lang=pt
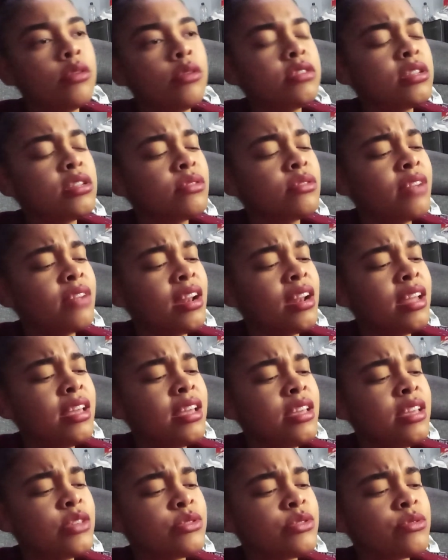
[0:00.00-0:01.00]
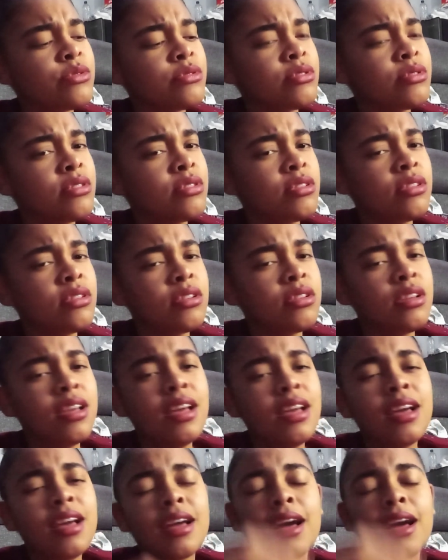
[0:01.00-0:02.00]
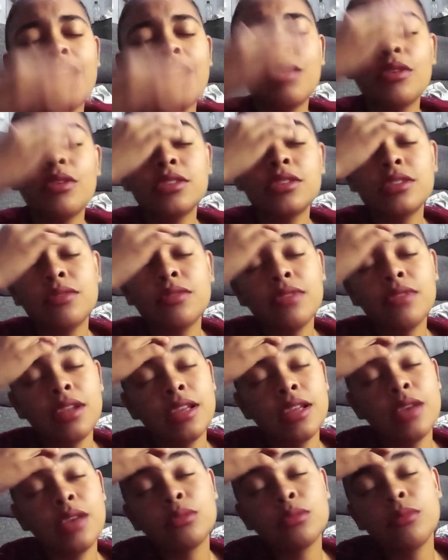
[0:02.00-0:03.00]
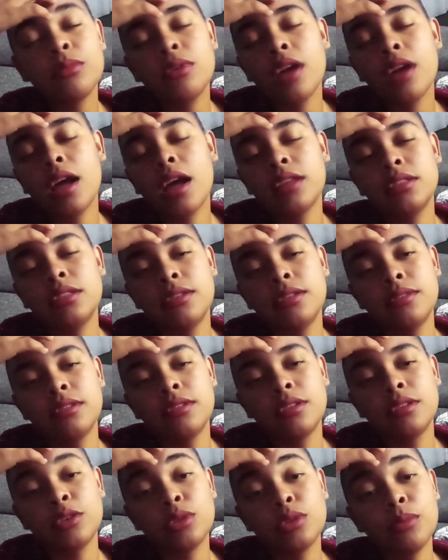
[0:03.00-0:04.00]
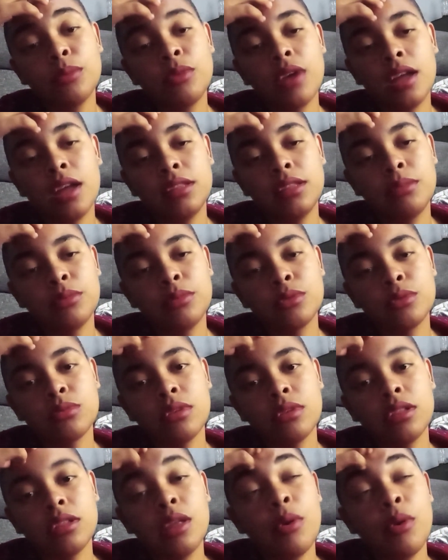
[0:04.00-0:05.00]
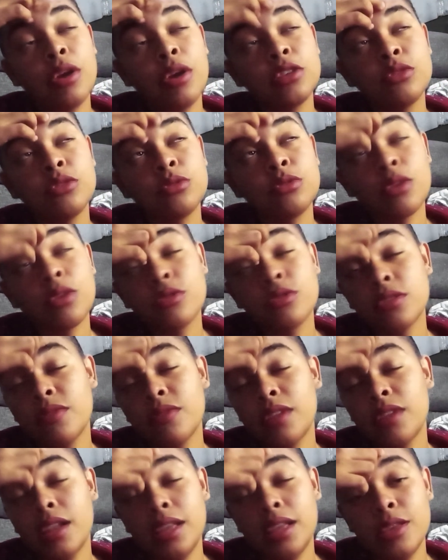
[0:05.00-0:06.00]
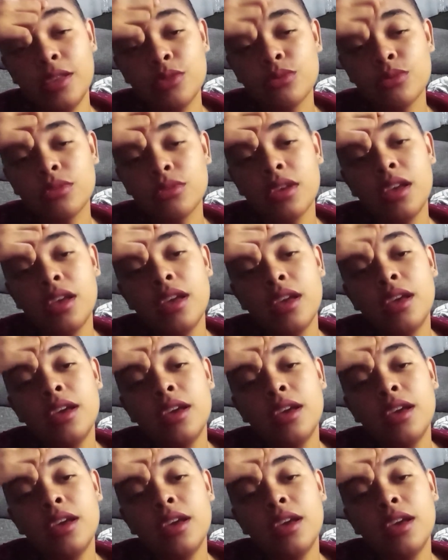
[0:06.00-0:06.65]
eu já não falei isso. Cara, eu acho que já falei. Eu tô bugada. Tô bugada, pessoal. Eu acho que eu já falei isso.